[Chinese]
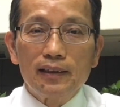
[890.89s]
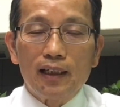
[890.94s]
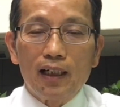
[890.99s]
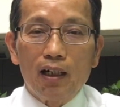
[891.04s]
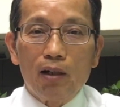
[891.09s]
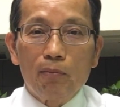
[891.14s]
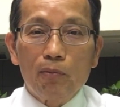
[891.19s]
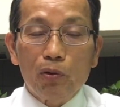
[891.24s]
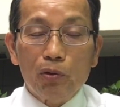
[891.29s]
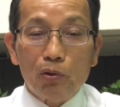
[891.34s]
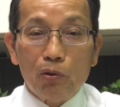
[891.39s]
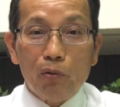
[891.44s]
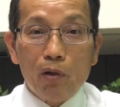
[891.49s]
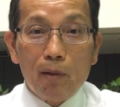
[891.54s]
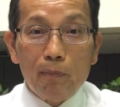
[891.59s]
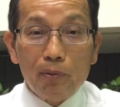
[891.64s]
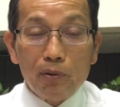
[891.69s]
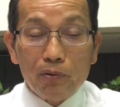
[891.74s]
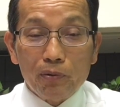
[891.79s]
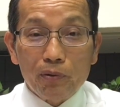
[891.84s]
啊。我们说
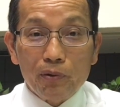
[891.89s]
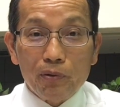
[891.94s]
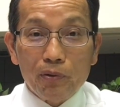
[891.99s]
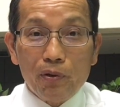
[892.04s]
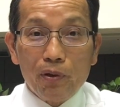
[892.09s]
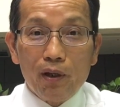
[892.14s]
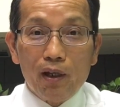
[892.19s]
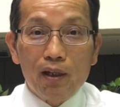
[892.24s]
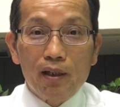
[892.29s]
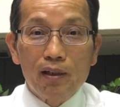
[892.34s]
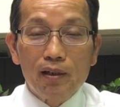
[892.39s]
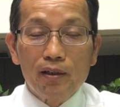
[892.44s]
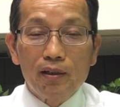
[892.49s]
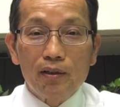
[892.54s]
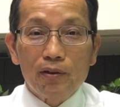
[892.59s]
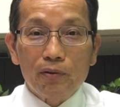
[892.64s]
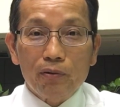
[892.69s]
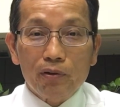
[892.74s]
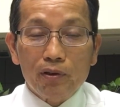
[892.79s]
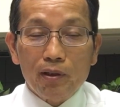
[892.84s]
话不准确，
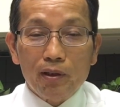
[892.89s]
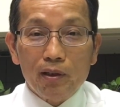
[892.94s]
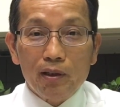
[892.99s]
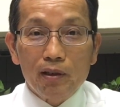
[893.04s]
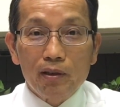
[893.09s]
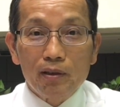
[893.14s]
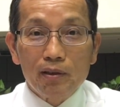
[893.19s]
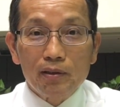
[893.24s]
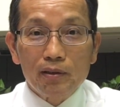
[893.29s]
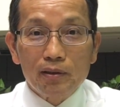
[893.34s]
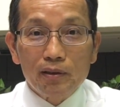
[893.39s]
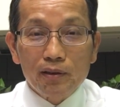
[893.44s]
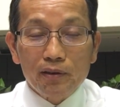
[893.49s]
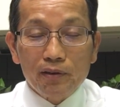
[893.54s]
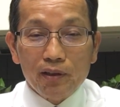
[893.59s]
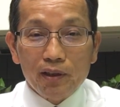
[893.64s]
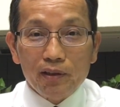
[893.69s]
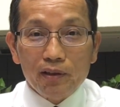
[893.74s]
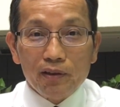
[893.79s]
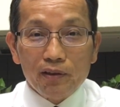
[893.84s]
说的
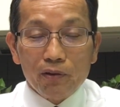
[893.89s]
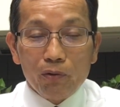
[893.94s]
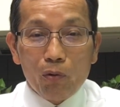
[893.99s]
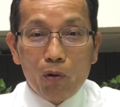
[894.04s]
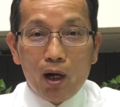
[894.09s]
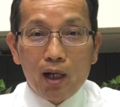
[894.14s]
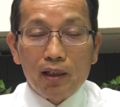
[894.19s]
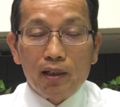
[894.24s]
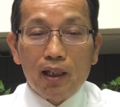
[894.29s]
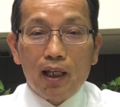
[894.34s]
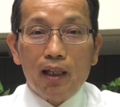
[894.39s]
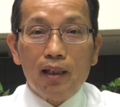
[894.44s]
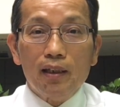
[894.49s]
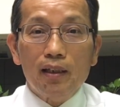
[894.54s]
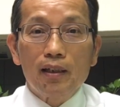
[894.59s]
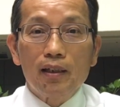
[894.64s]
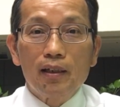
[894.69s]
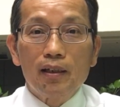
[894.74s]
甚至是谎言，